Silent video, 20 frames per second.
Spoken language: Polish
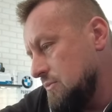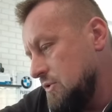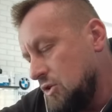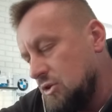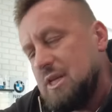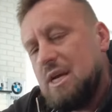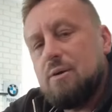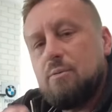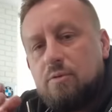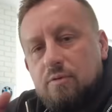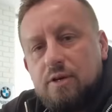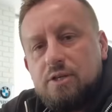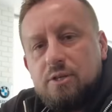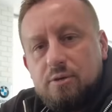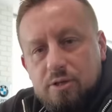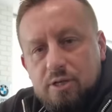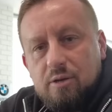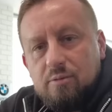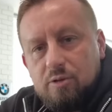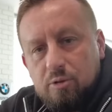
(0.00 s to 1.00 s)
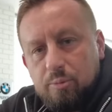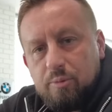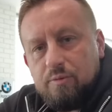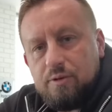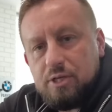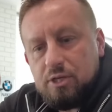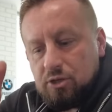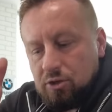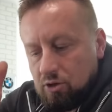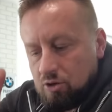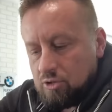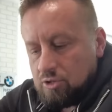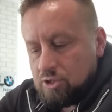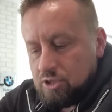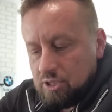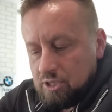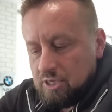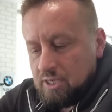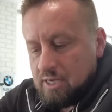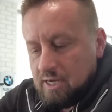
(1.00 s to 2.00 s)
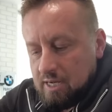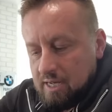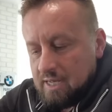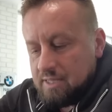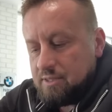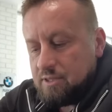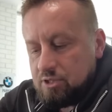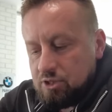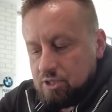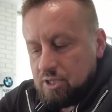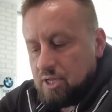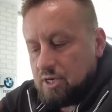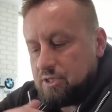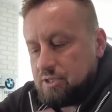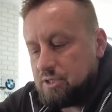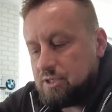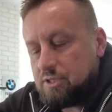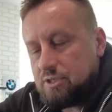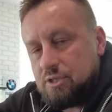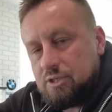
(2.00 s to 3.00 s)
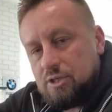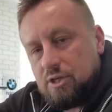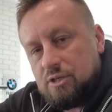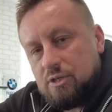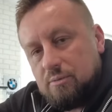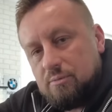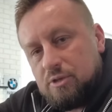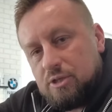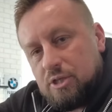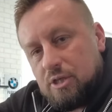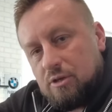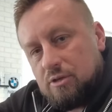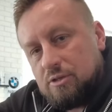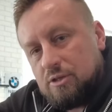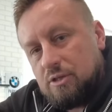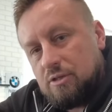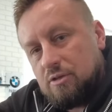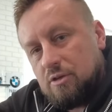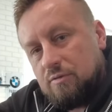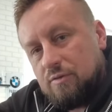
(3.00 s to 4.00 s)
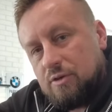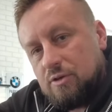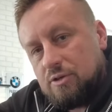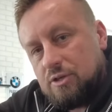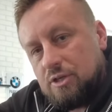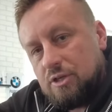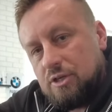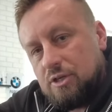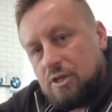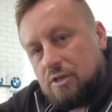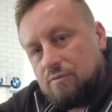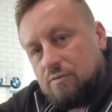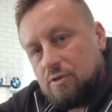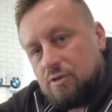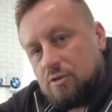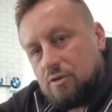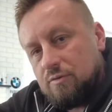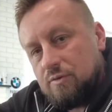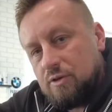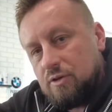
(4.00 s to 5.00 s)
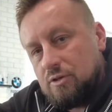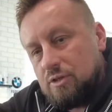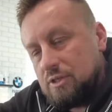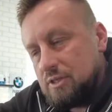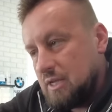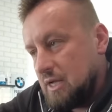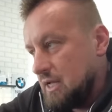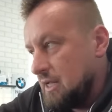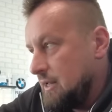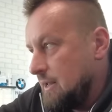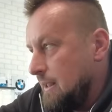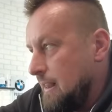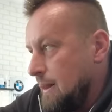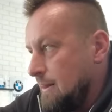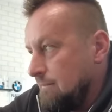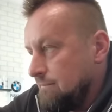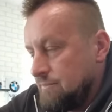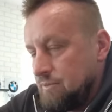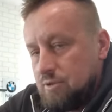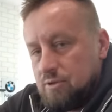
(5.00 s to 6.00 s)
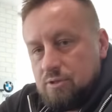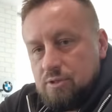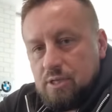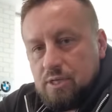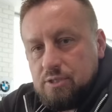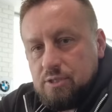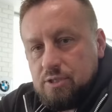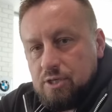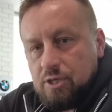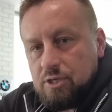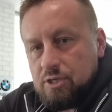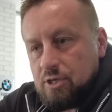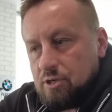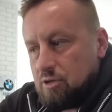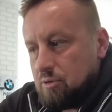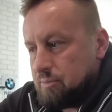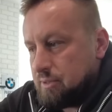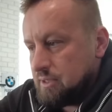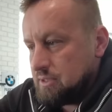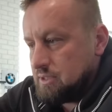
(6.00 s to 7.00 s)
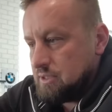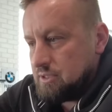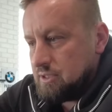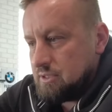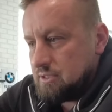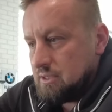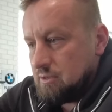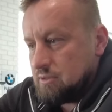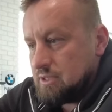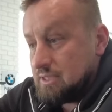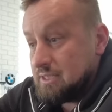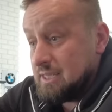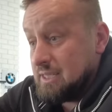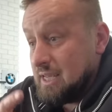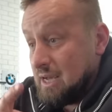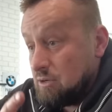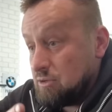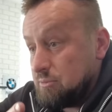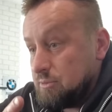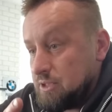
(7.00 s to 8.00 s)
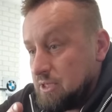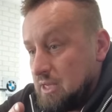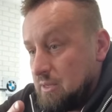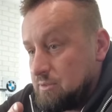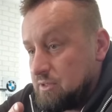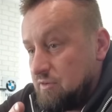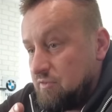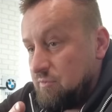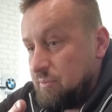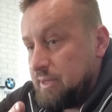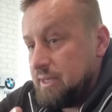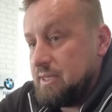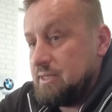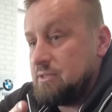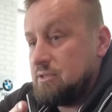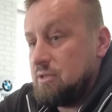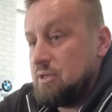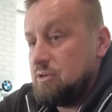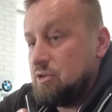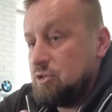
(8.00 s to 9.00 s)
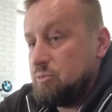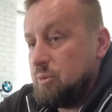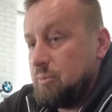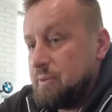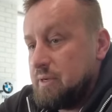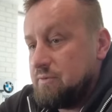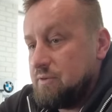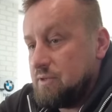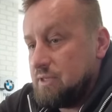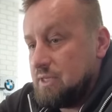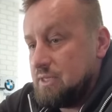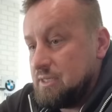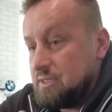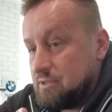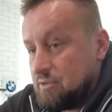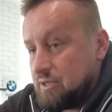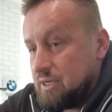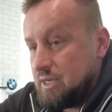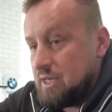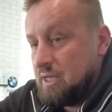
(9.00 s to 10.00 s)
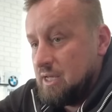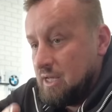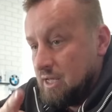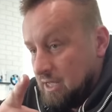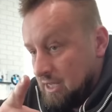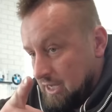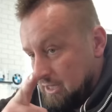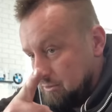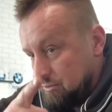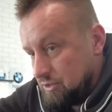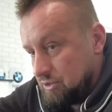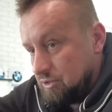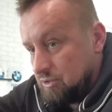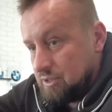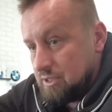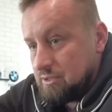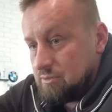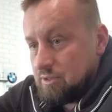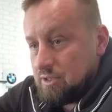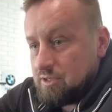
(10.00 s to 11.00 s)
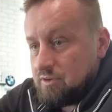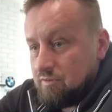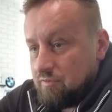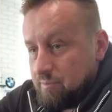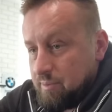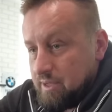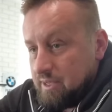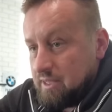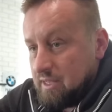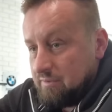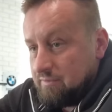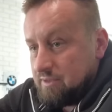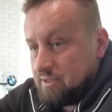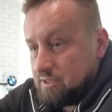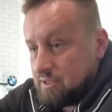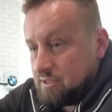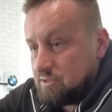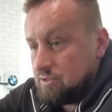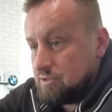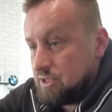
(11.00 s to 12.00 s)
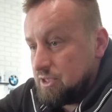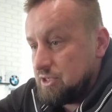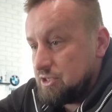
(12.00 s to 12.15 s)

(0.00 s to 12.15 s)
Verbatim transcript: No tak, bo właśnie chciałem to powiedzieć. Od silnika M47, czterocylindrowego silnika dwulitrowego diesla, do dnia dzisiejszego praktycznie cały czas. ja już myślałem, że w B jest to jakoś poprawione i jest ok, a tu się okazuje, że w B nawet się to